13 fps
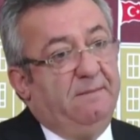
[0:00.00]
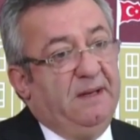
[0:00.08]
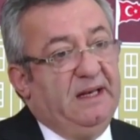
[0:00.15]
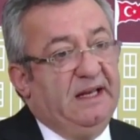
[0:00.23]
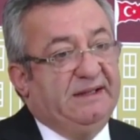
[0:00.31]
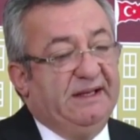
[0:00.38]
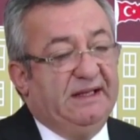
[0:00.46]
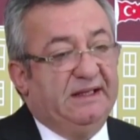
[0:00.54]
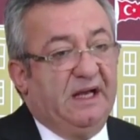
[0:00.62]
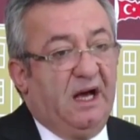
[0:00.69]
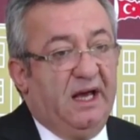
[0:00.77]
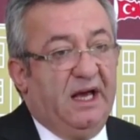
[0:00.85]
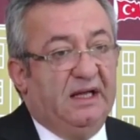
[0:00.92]
Milletin
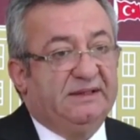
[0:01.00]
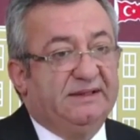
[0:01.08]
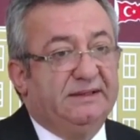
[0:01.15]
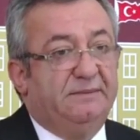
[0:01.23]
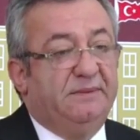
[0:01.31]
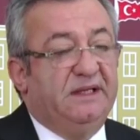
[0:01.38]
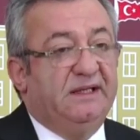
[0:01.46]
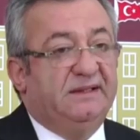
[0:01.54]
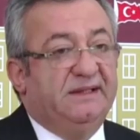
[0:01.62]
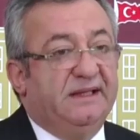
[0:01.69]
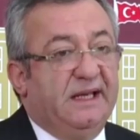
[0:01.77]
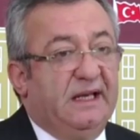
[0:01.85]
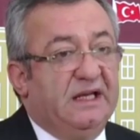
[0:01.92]
hayatını,
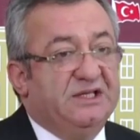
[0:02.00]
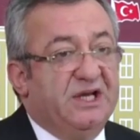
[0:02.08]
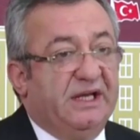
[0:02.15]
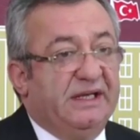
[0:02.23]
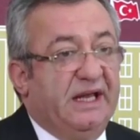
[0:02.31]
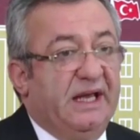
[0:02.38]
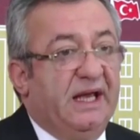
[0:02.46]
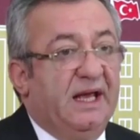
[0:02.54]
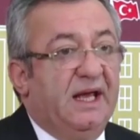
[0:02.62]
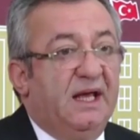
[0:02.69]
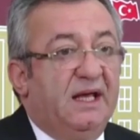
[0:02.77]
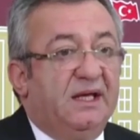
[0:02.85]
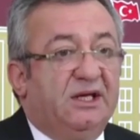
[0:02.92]
milletin geleceğini
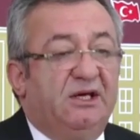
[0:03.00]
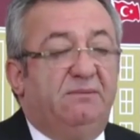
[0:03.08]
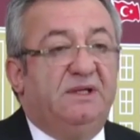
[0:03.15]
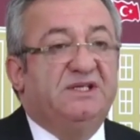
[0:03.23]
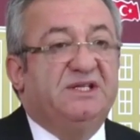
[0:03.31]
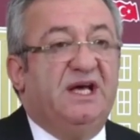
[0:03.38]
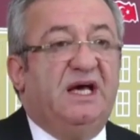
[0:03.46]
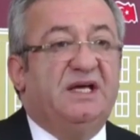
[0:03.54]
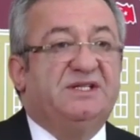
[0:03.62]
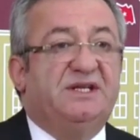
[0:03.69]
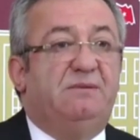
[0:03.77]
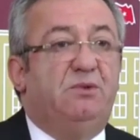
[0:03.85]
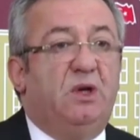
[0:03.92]
kimi
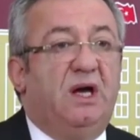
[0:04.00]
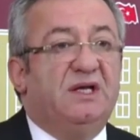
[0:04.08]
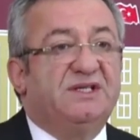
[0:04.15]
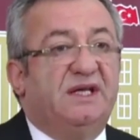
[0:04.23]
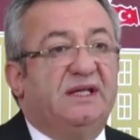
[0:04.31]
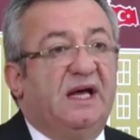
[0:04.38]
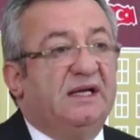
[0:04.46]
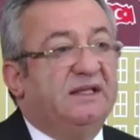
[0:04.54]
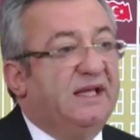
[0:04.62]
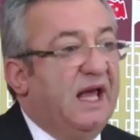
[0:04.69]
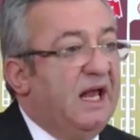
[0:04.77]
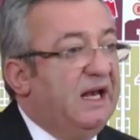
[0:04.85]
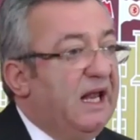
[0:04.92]
siyasi
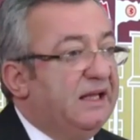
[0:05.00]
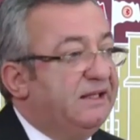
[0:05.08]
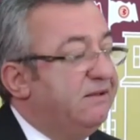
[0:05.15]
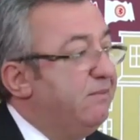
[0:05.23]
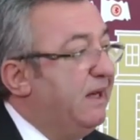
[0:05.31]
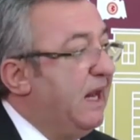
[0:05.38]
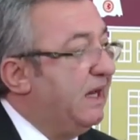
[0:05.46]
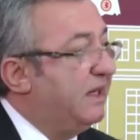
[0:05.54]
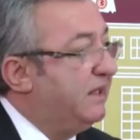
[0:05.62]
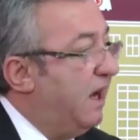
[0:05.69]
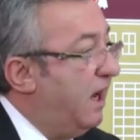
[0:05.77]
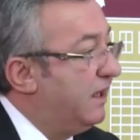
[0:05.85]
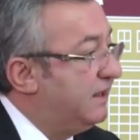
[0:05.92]
mülazalar,
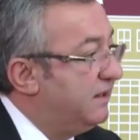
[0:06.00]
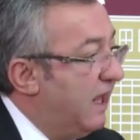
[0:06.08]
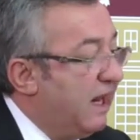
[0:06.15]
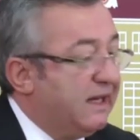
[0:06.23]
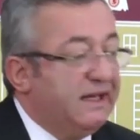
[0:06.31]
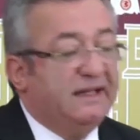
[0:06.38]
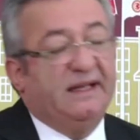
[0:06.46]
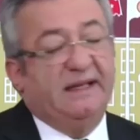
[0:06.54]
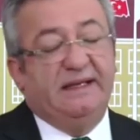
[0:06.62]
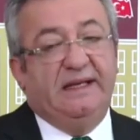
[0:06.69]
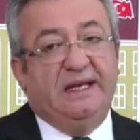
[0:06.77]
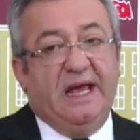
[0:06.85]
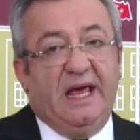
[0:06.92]
değerlendirmeler, kaygılar
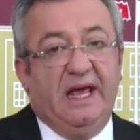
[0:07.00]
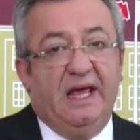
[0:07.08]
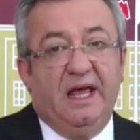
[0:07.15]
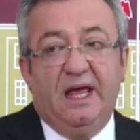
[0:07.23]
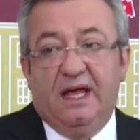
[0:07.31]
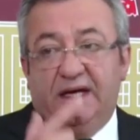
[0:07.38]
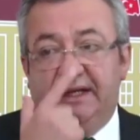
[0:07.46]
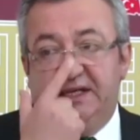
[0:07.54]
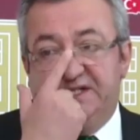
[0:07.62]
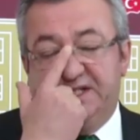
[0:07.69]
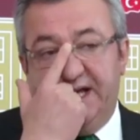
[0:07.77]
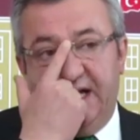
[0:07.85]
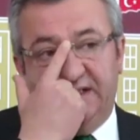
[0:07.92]
nedeniyle
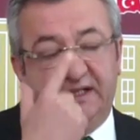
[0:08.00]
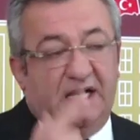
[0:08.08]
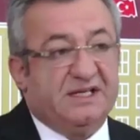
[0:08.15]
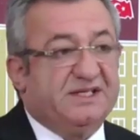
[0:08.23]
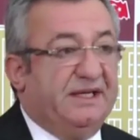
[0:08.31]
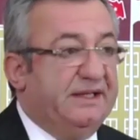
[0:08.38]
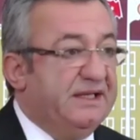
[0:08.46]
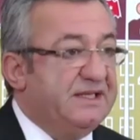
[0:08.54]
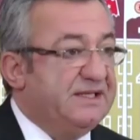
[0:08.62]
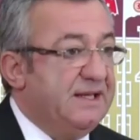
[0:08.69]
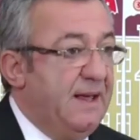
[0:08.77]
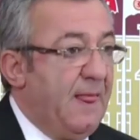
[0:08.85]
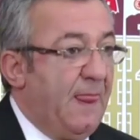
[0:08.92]
riske
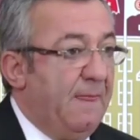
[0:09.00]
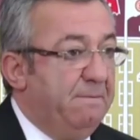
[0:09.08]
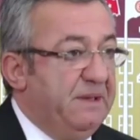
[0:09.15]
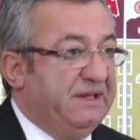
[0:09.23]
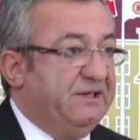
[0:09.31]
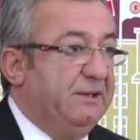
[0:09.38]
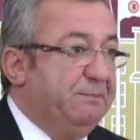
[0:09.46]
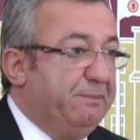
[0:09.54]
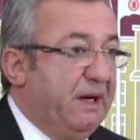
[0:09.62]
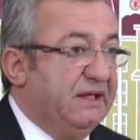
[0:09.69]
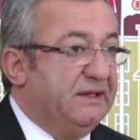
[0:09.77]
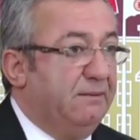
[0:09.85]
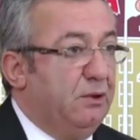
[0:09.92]
atarsanız bir
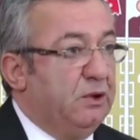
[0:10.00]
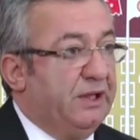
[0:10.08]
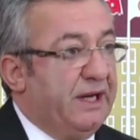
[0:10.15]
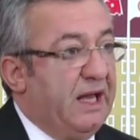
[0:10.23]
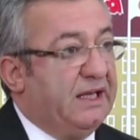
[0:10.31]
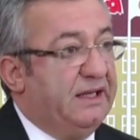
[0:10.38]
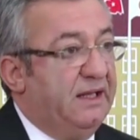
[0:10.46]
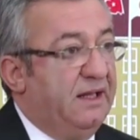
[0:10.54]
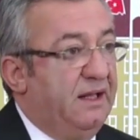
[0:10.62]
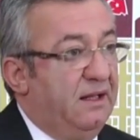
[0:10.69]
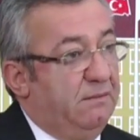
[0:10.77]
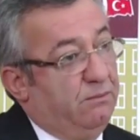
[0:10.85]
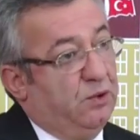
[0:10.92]
tıp adam olarak
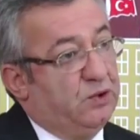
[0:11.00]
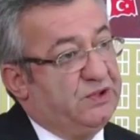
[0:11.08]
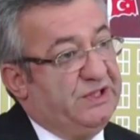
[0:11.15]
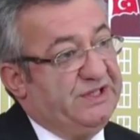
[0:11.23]
bu